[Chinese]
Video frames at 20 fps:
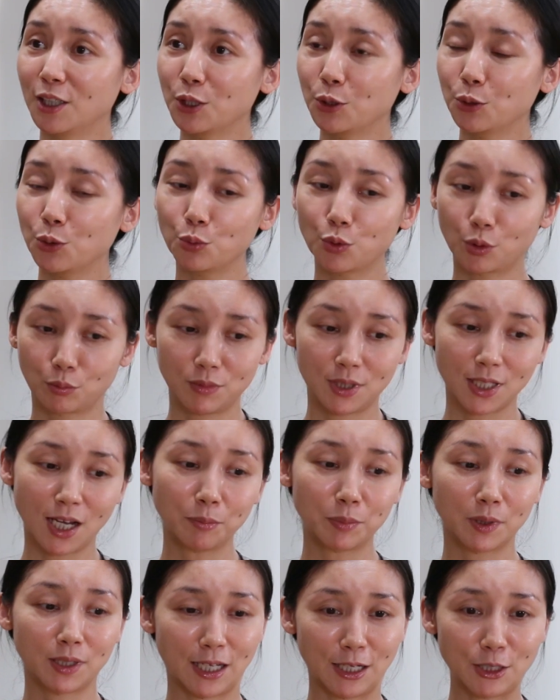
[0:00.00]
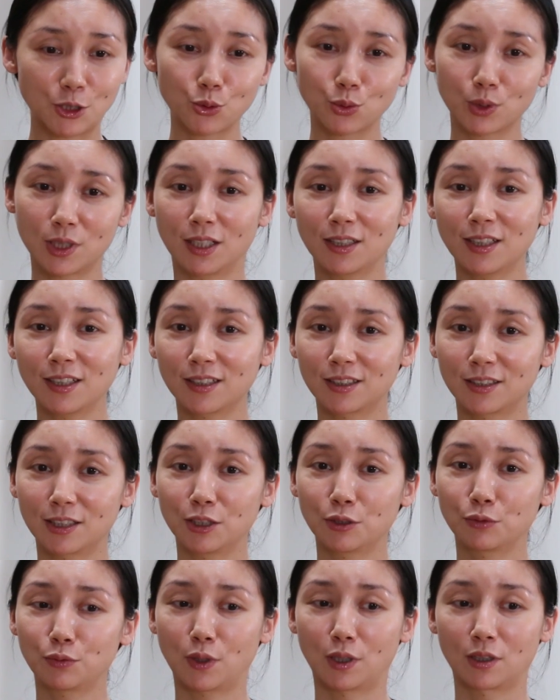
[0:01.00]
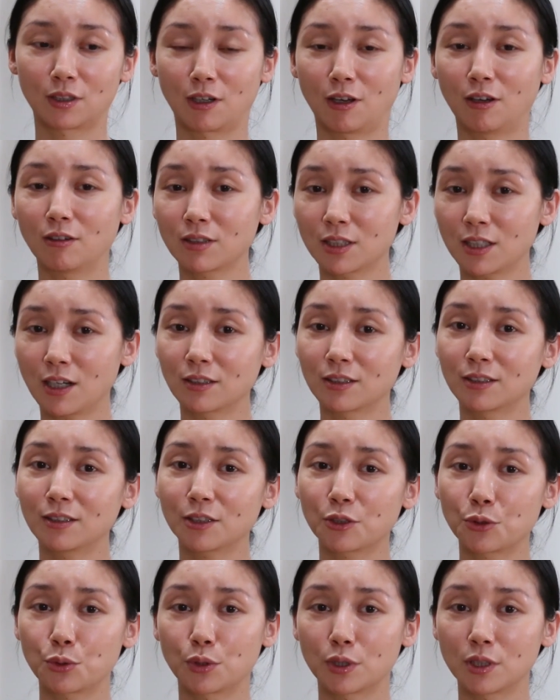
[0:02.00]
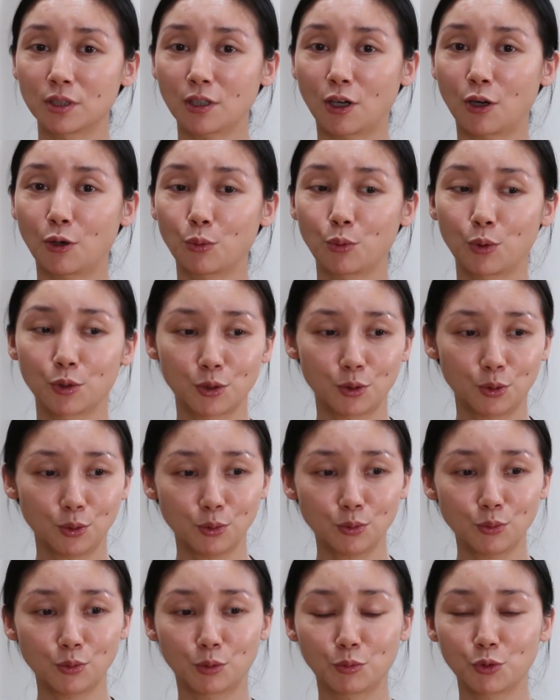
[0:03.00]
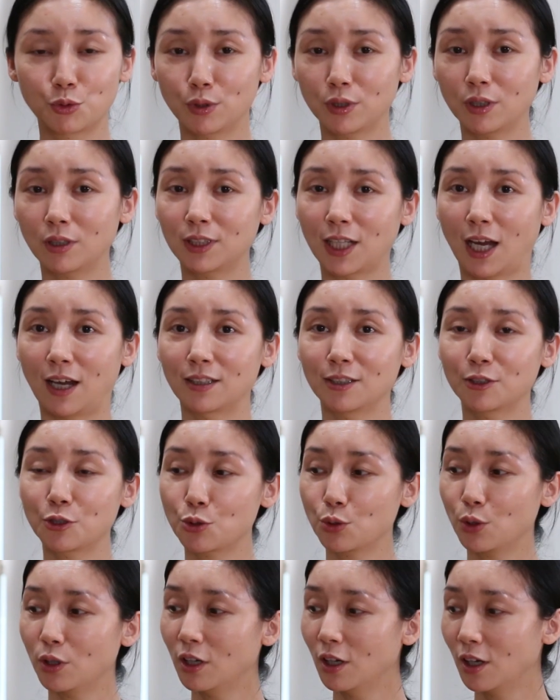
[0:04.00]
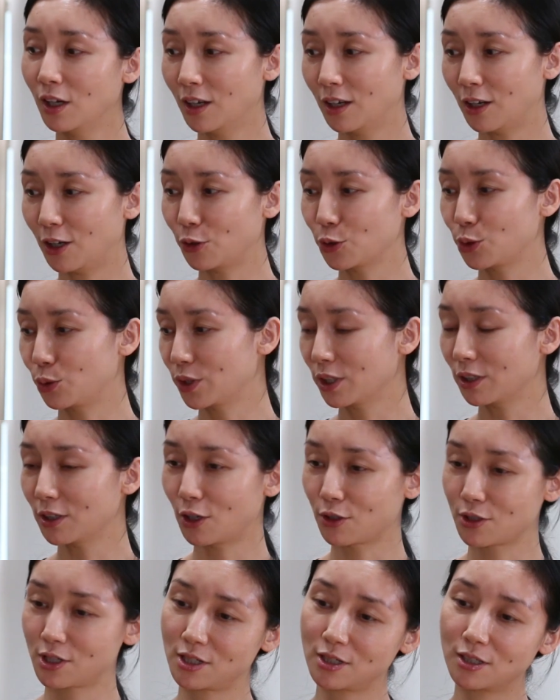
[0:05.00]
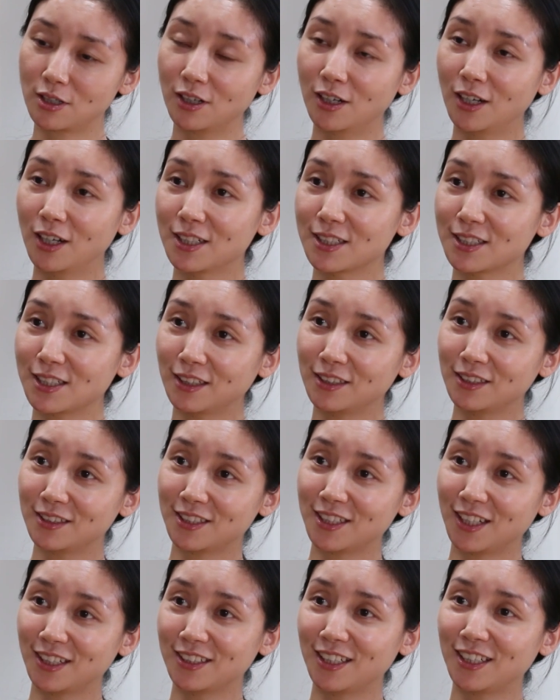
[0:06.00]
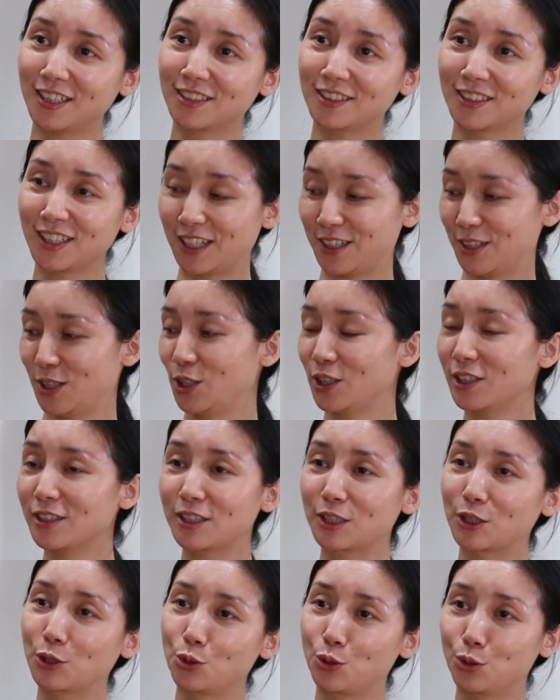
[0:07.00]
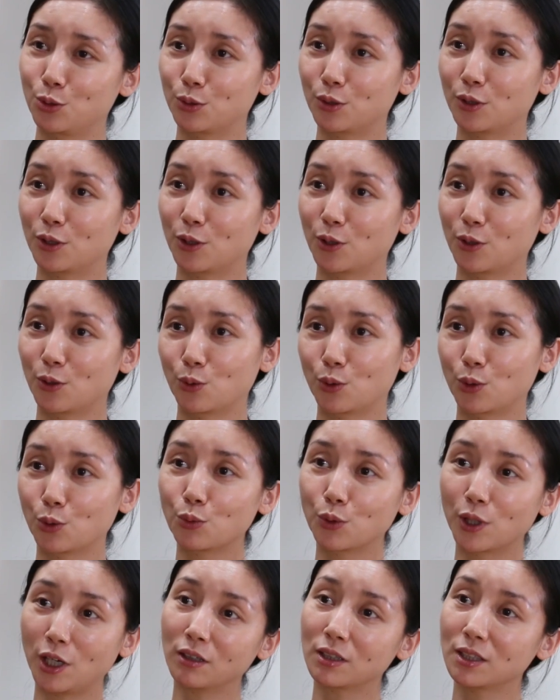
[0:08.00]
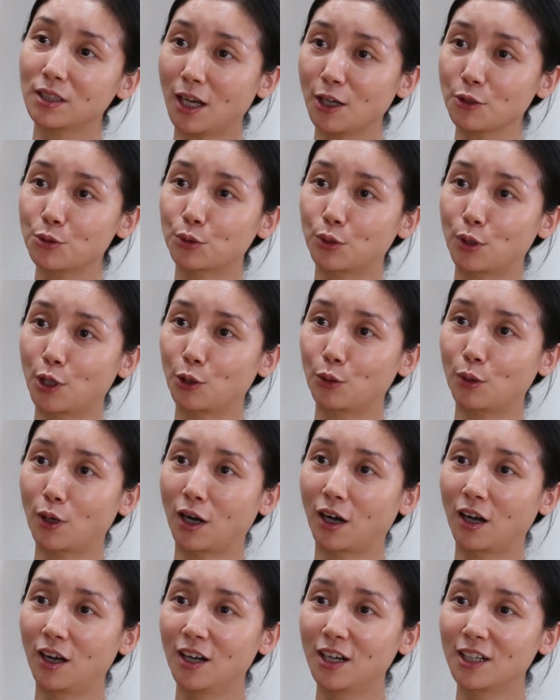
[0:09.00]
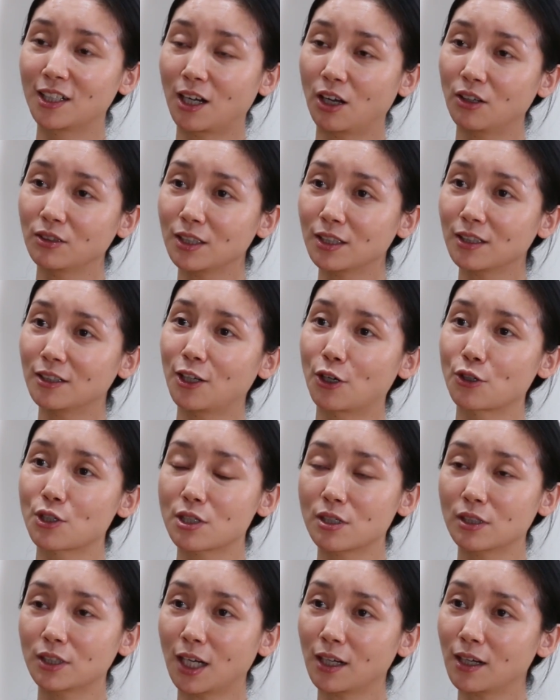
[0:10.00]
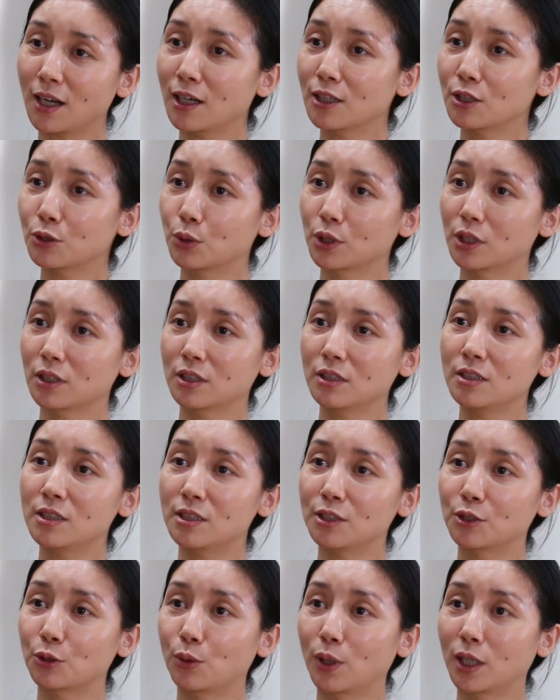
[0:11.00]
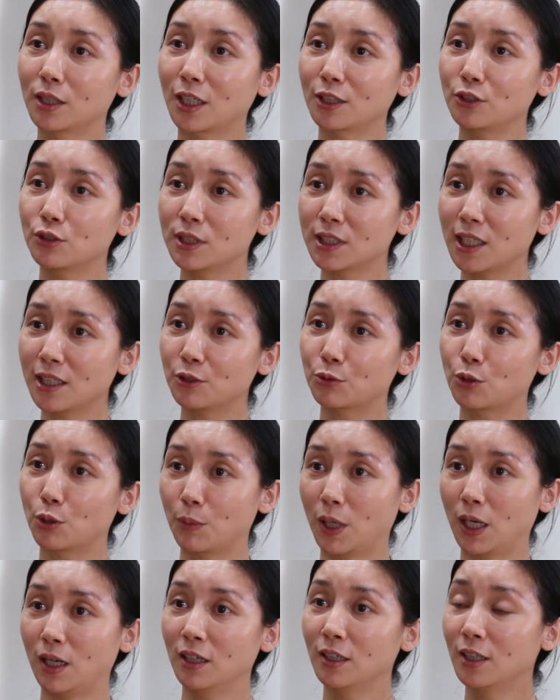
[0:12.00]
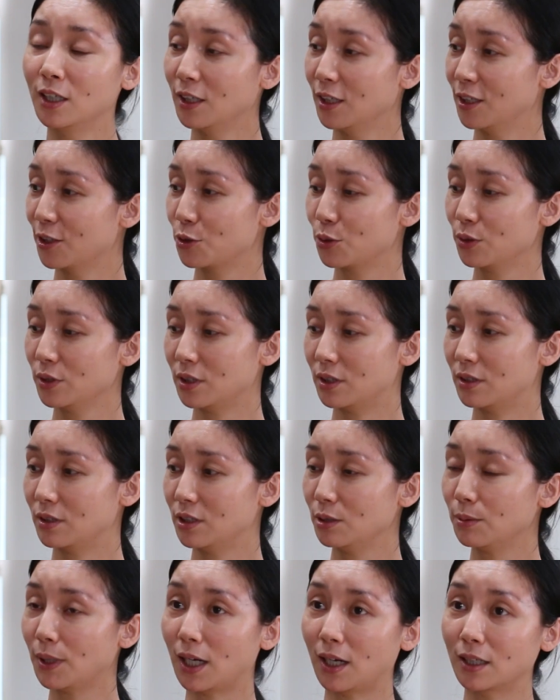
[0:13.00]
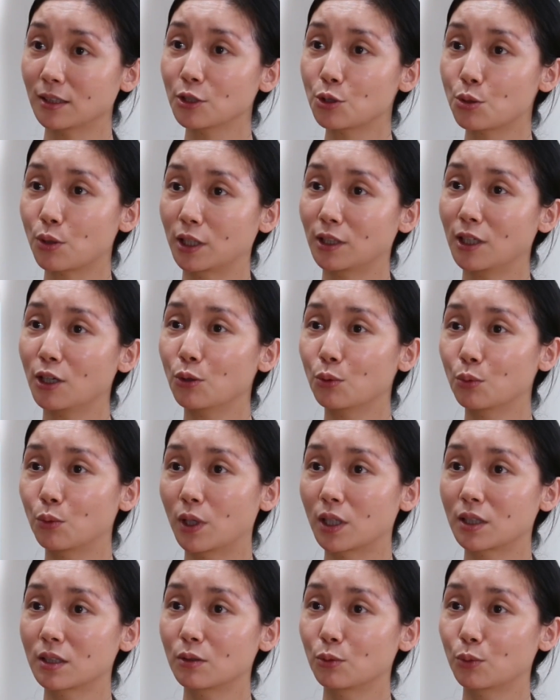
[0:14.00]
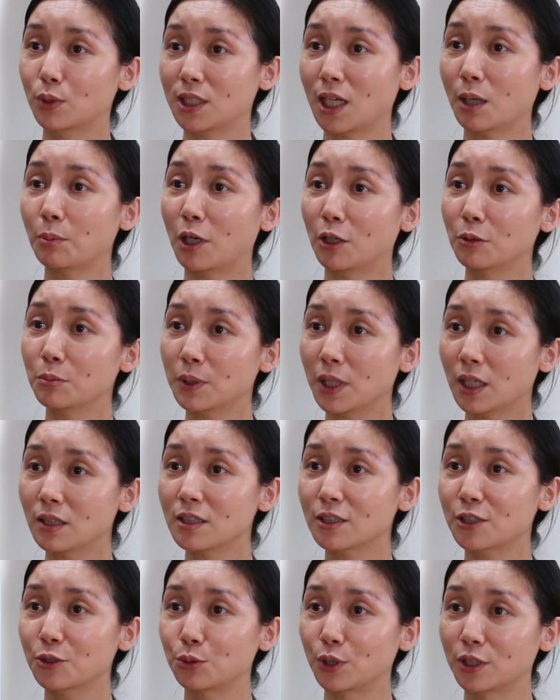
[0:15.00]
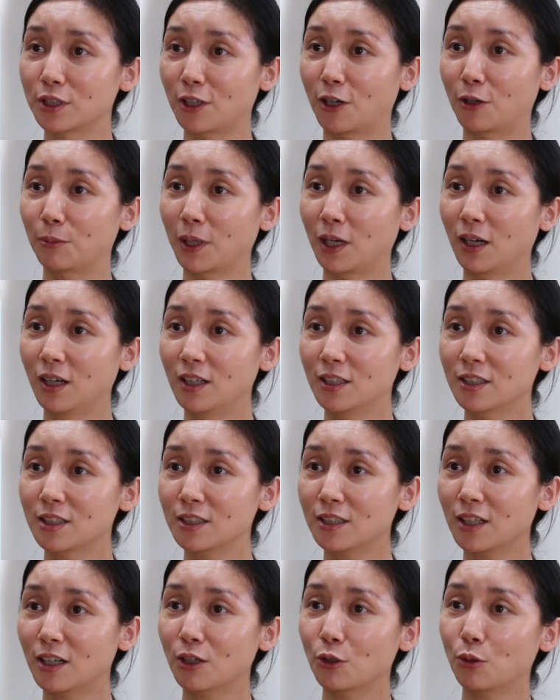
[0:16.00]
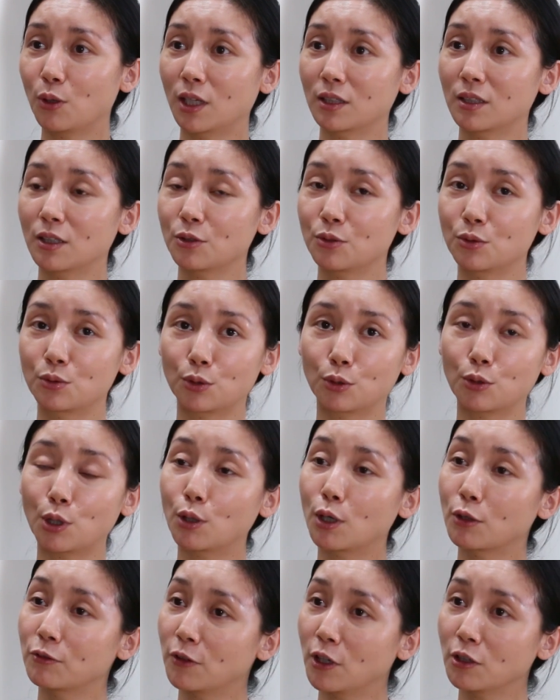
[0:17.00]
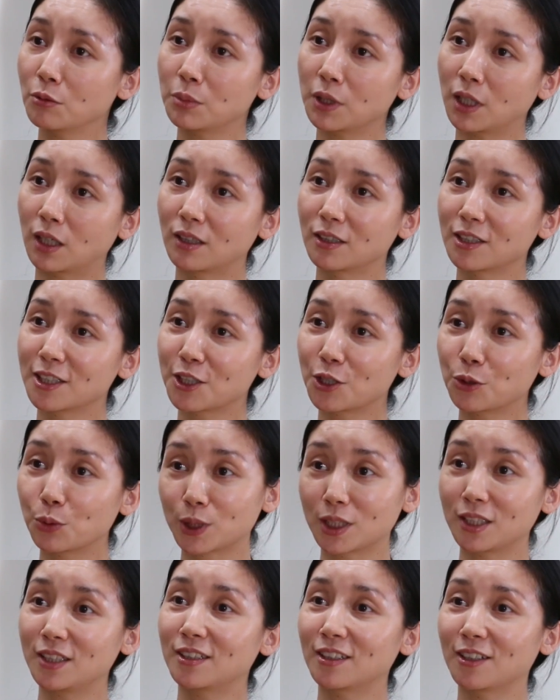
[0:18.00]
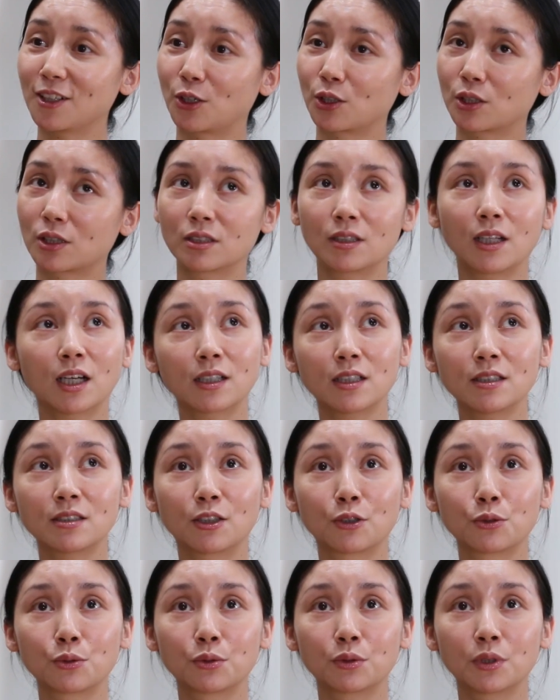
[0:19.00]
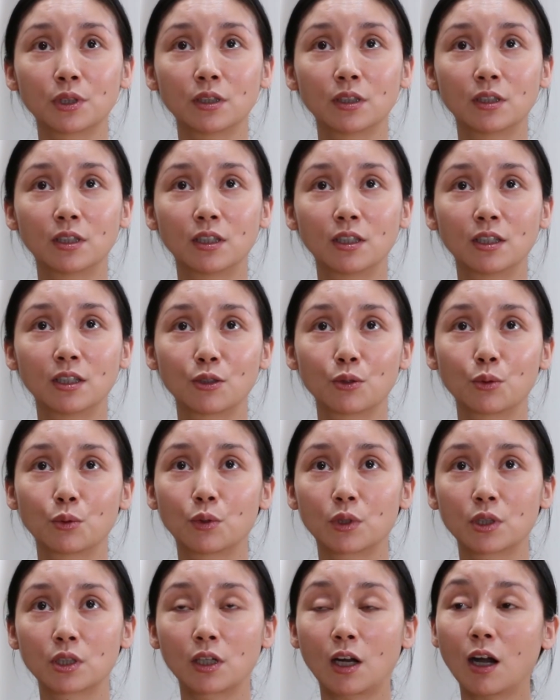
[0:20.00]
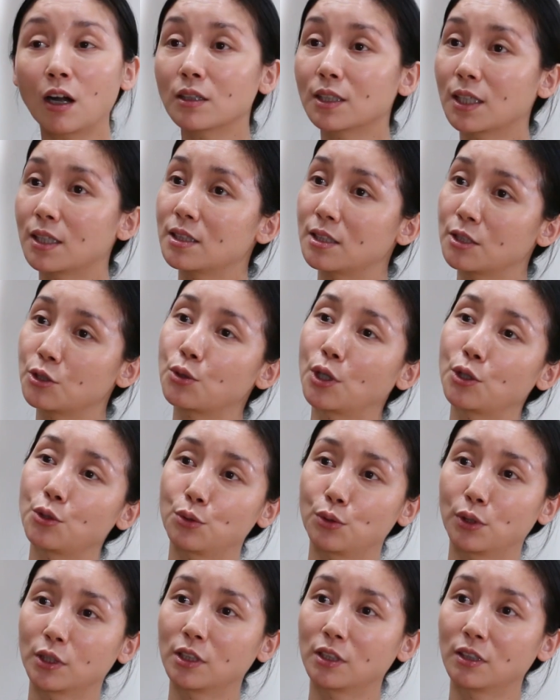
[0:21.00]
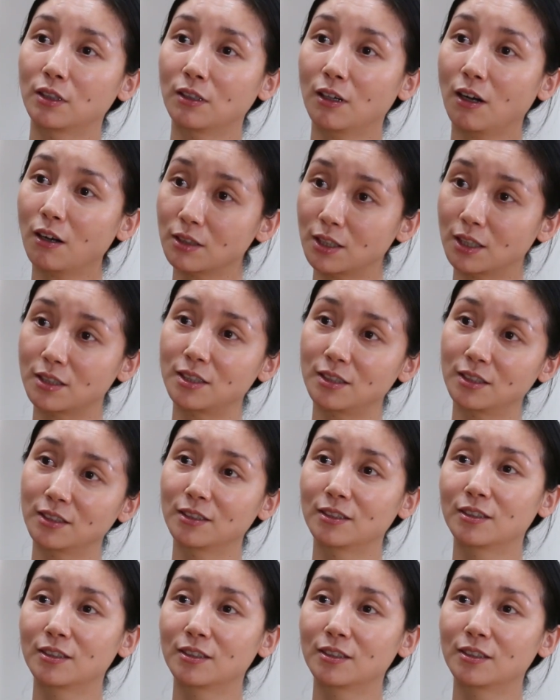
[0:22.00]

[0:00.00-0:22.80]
因为我们家本来住在那个地方，然后上的那个学校，我从我们学校打听说，哦，有一个老师在在那那个另一个区，我我要跟他学画画。然后那个老师他看着我，他很喜欢，他就建议我妈说：“你把孩子转到我我家旁边这个学校吧，这样的话他学画画方便。”这是我第一个老师，大概小学我是二年级转学的，二年级。